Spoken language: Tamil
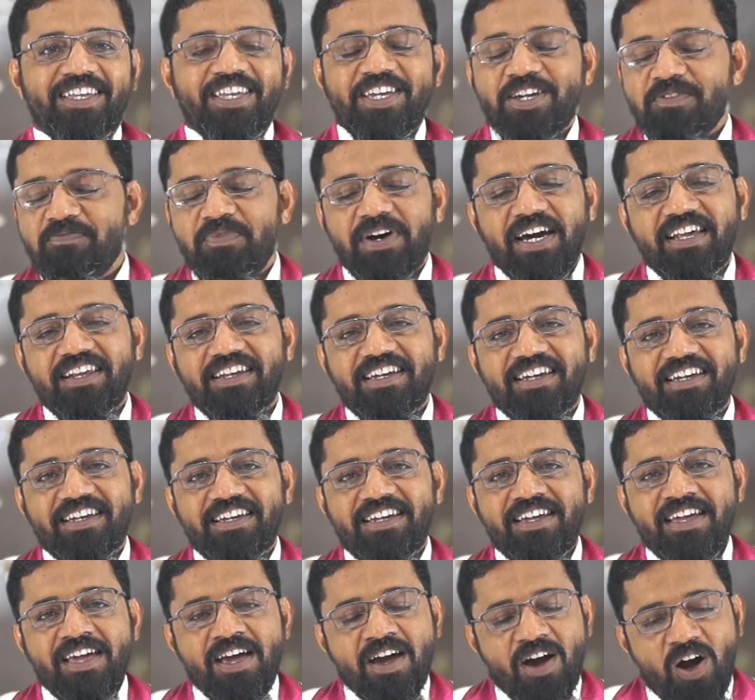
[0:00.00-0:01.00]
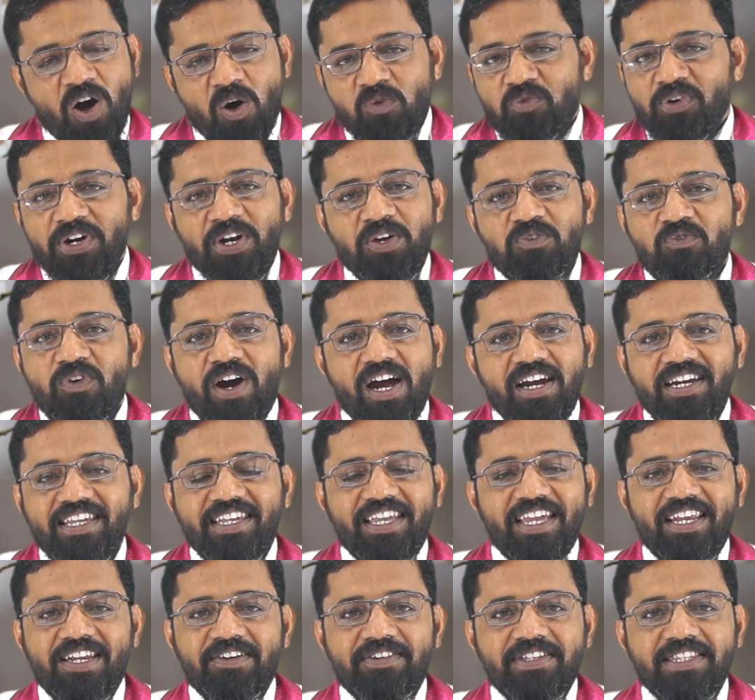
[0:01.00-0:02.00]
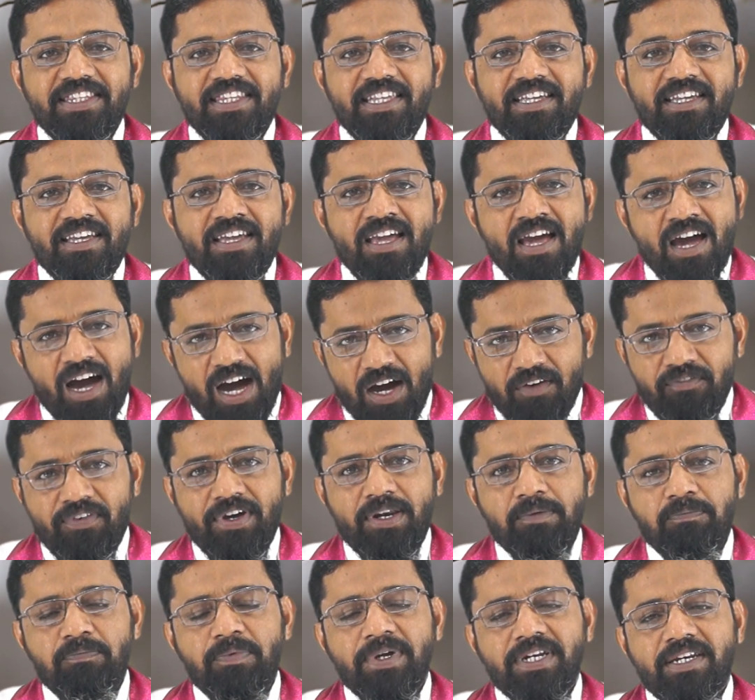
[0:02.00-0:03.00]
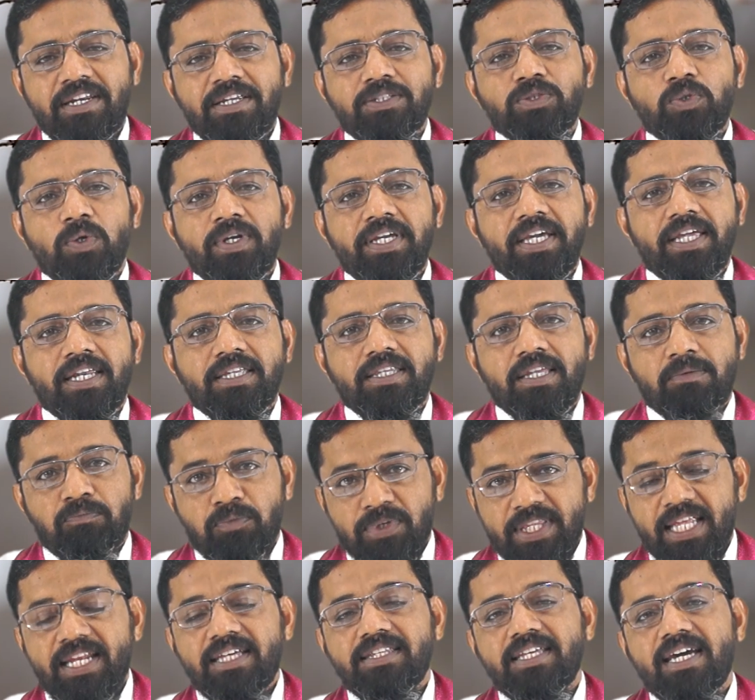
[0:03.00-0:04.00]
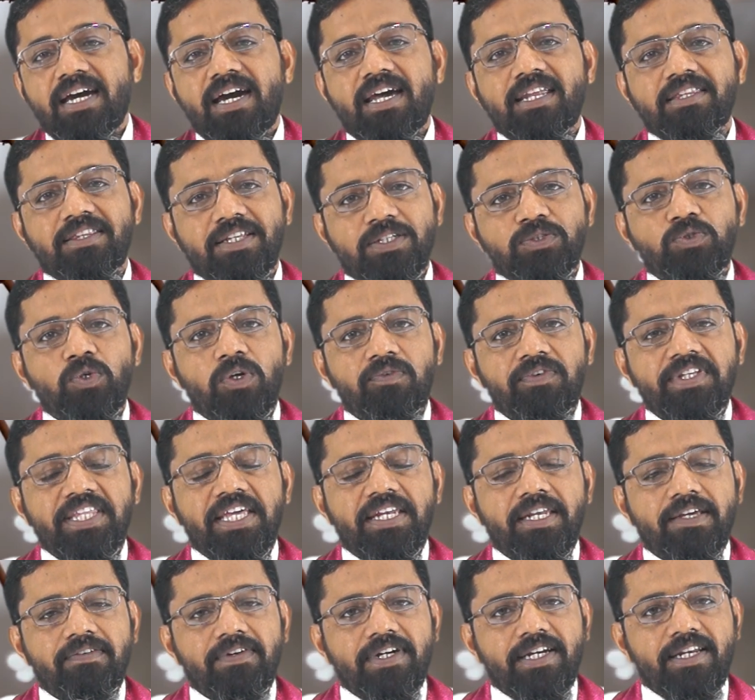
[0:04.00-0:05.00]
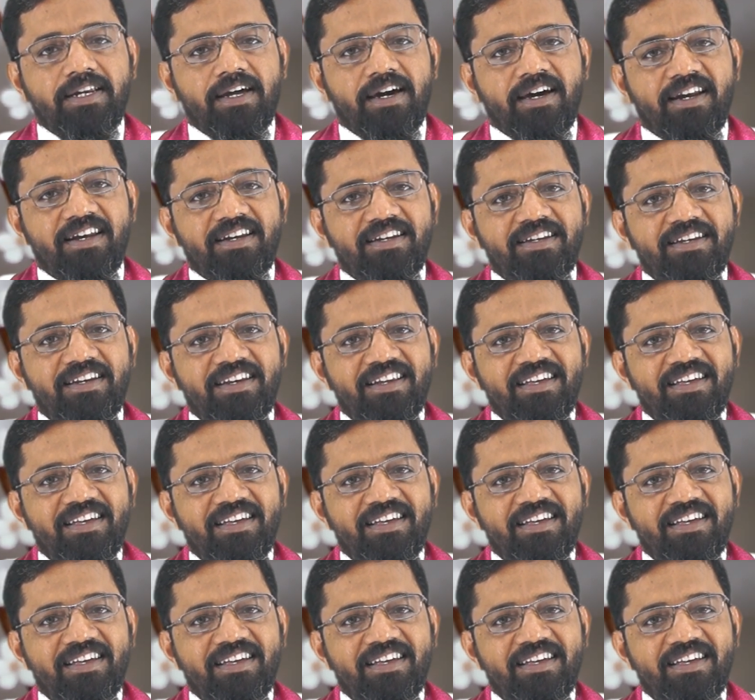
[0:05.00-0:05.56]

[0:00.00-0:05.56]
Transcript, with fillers: இங்கே பாருங்கள் அவருடைய வாழ்க்கையில் வந்து அவர் பற்றி சொல்கிறது முதல் அதிகாரத்தில் சொல்வது என்னவென்றால்